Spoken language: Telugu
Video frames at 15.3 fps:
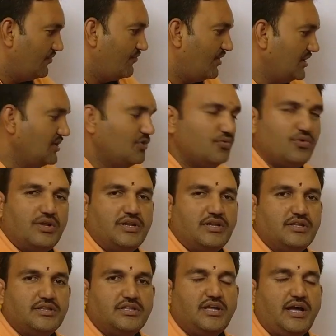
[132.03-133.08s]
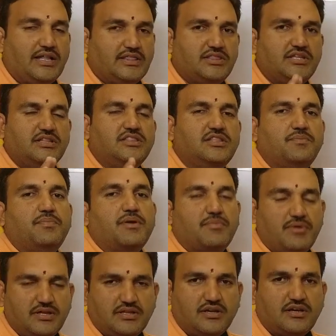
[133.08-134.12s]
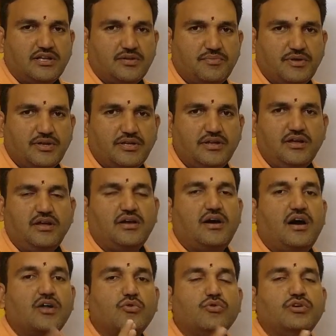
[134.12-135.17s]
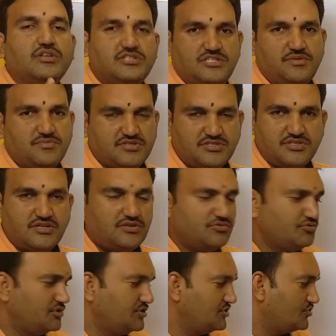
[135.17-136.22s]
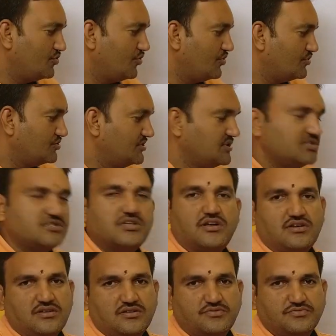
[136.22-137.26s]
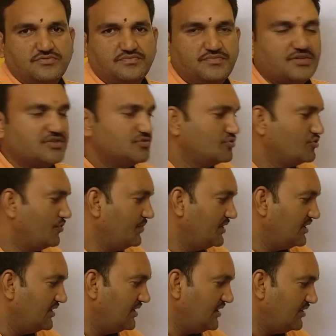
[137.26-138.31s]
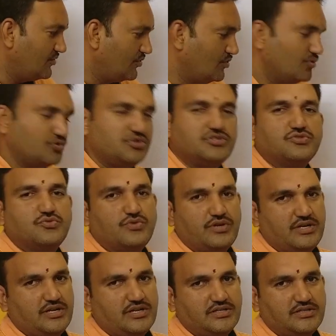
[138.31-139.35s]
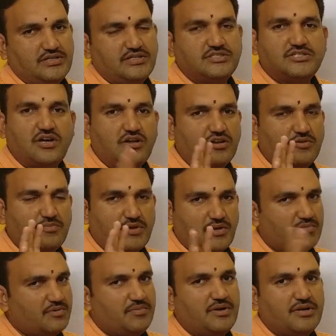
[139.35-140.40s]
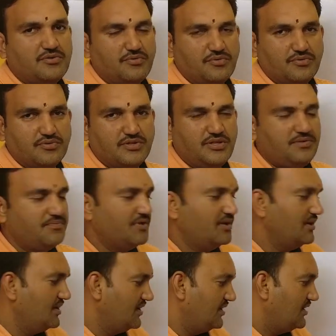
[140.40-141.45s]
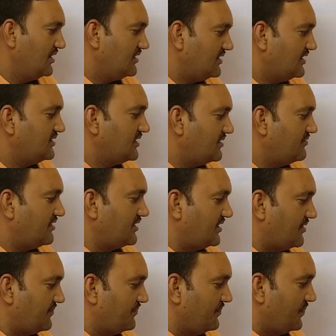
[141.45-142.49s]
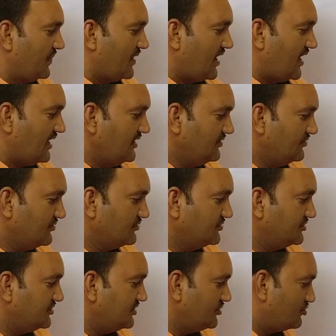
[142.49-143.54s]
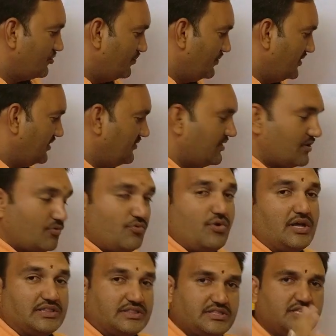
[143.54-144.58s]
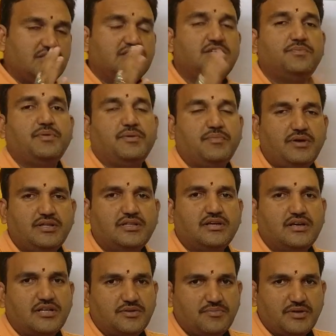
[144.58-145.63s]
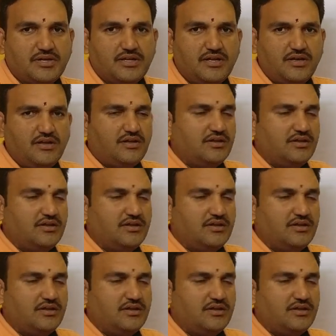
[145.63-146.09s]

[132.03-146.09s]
వన్ టూ అనేది అత్యంత ప్రమాదకరమైన ఆరోగ్య సమస్యలను తీసుకొని వచ్చే స్థానాలు సో మీరు ఈ రెండు తీసుకున్నట్లయితే చాలా ప్రాబ్లమాటిక్ ఉంటుంది దాని తర్వాత ఐదు నుంచి తొమ్మిది వరకు అత్యంత ప్రమాదకరమైన